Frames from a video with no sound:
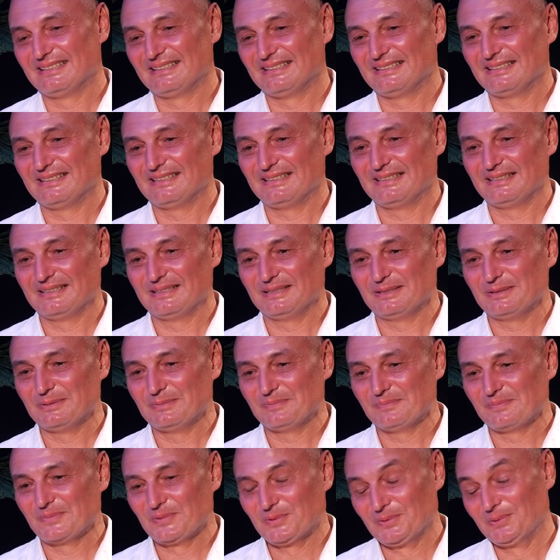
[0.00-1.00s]
А,
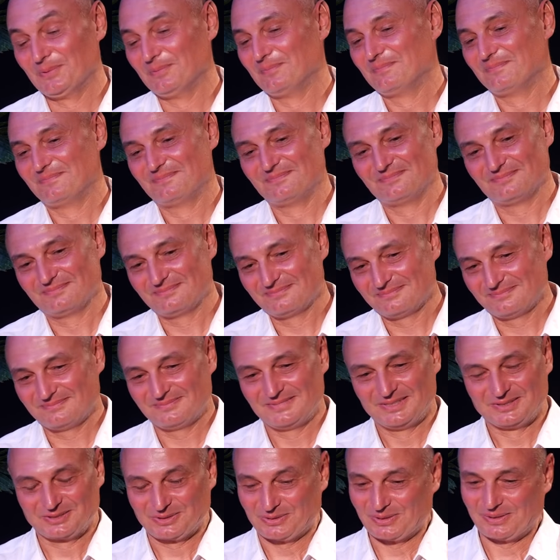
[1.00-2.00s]
ну,
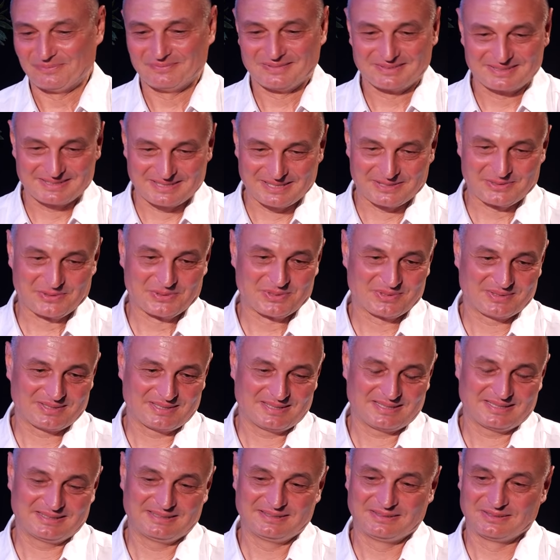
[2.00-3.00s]
нескромно скажу, что
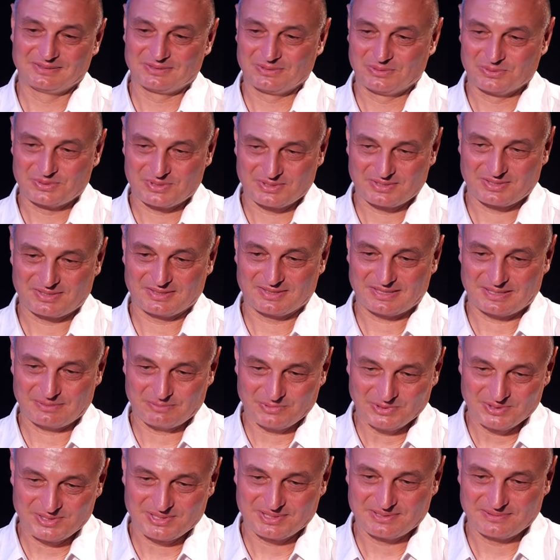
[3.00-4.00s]
я один из лучших
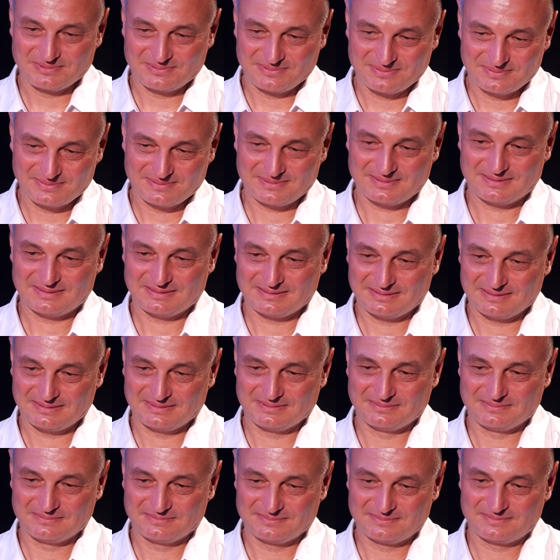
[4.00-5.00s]
разработчиков э,
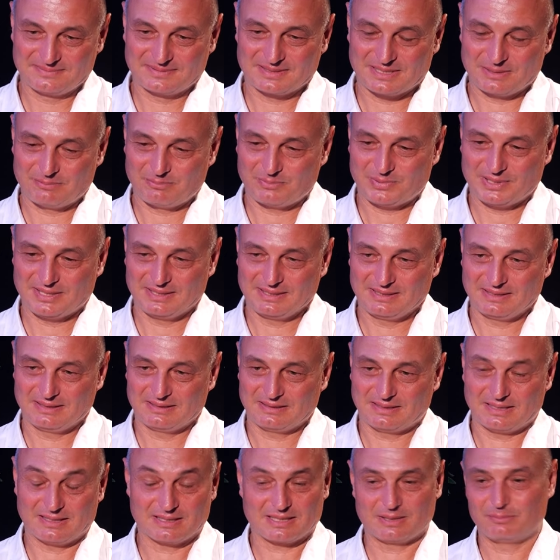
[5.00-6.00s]
в
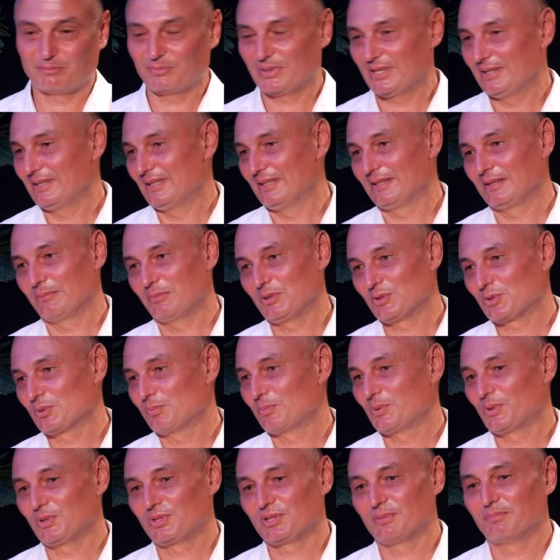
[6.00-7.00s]
компании, а компания это, между
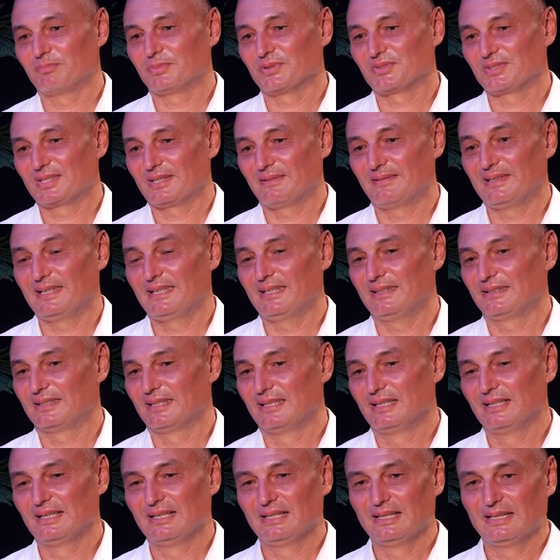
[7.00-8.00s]
прочим,
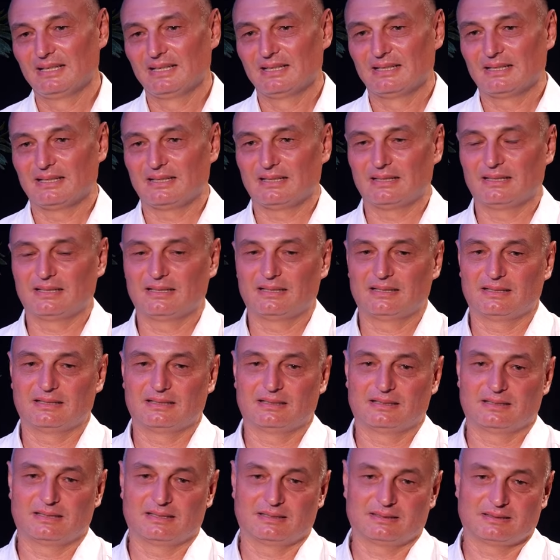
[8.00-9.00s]
поставляет
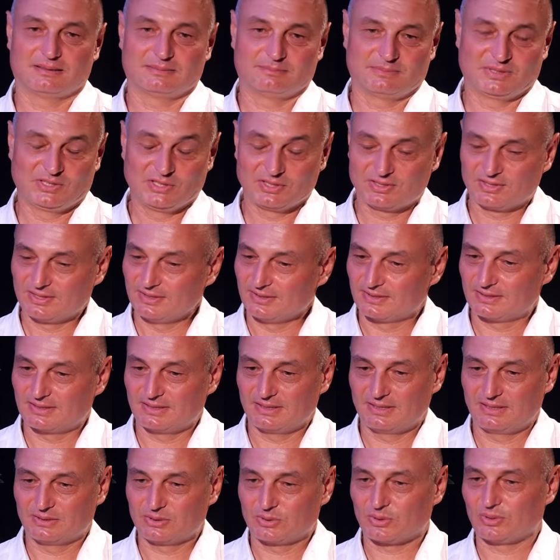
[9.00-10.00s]
а,
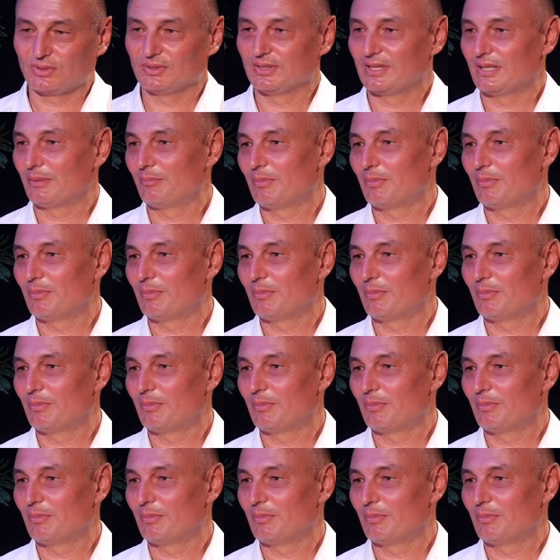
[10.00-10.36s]
медицинское электронное